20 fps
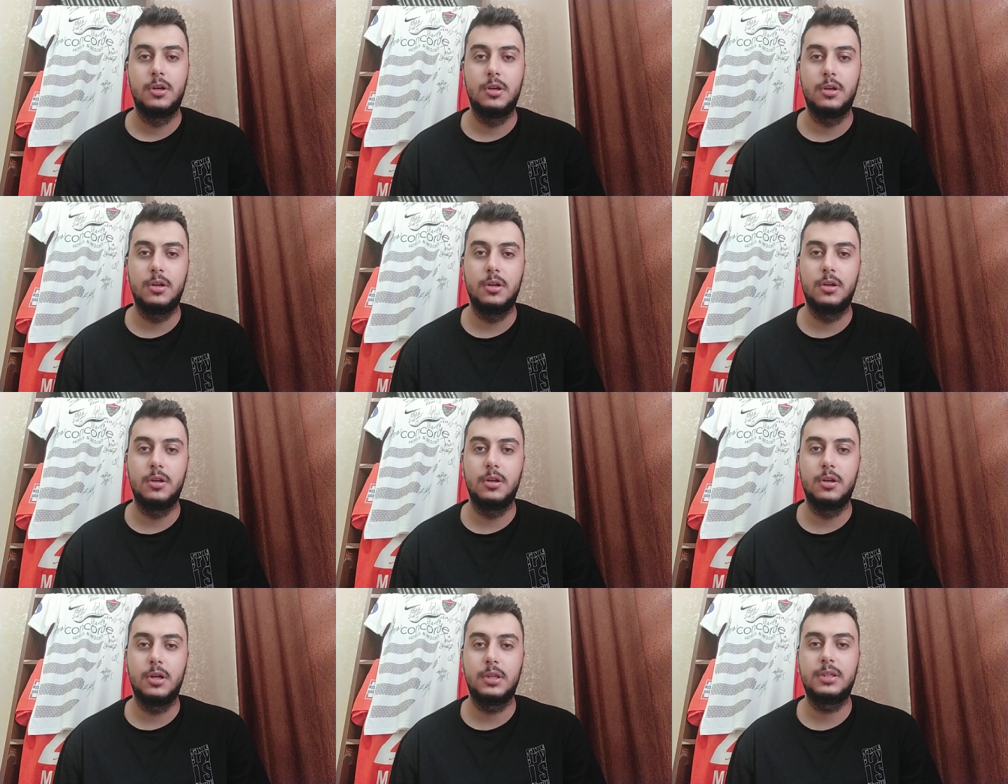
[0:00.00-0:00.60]

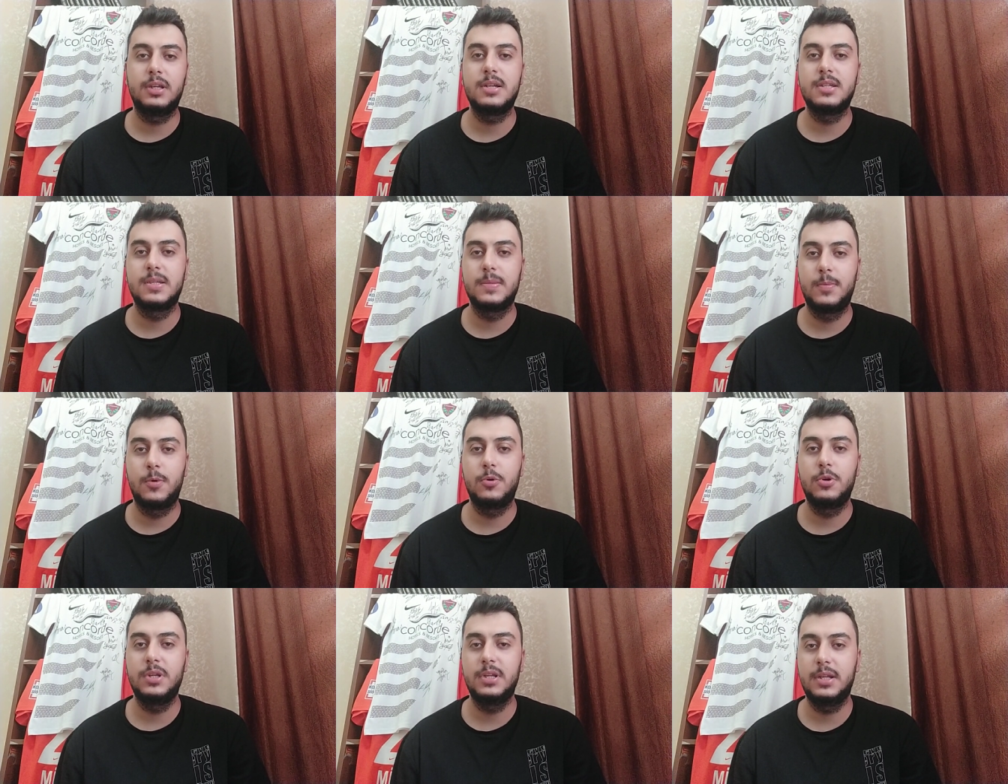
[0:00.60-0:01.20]
E, Hatay
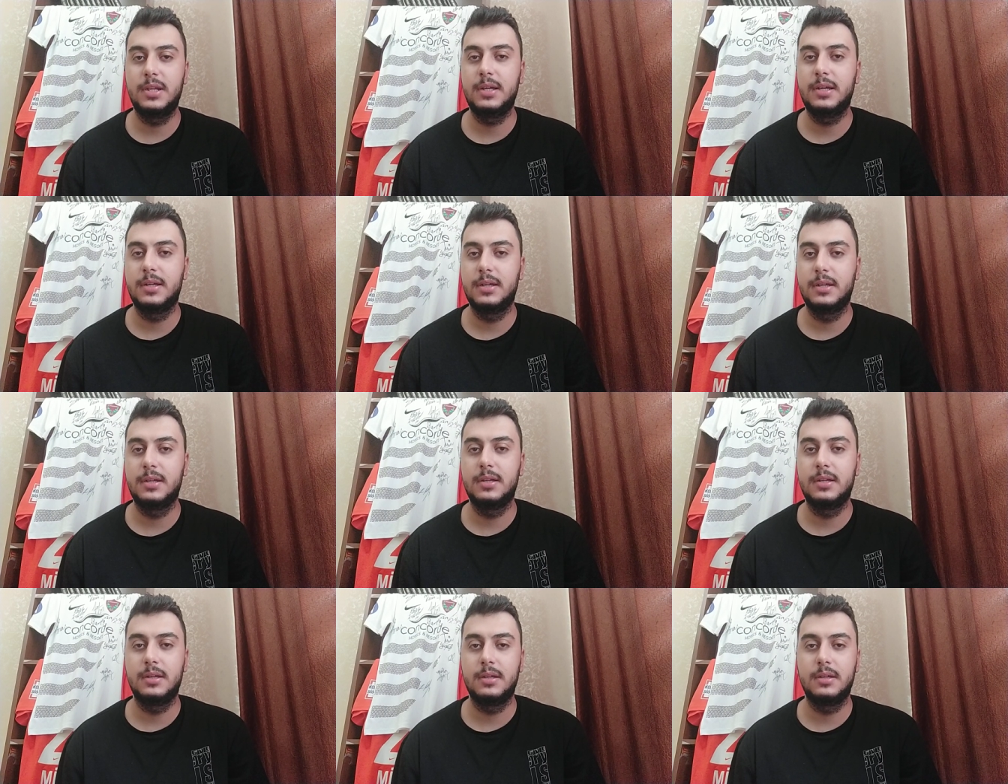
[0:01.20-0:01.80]
Spor yine
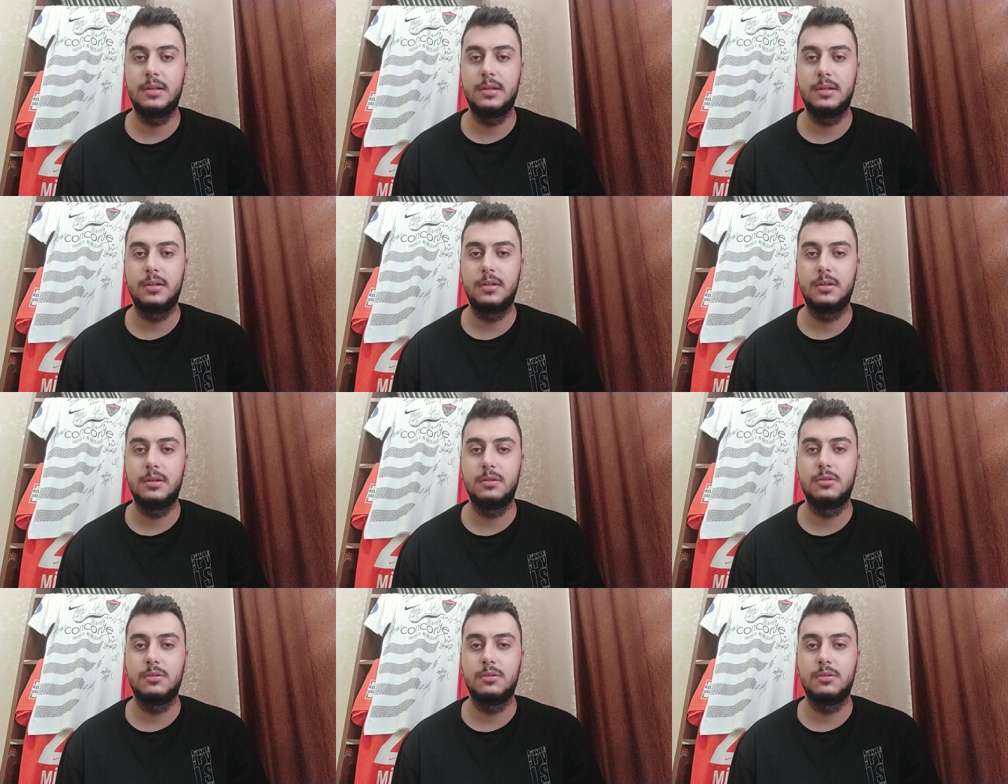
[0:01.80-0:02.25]
e,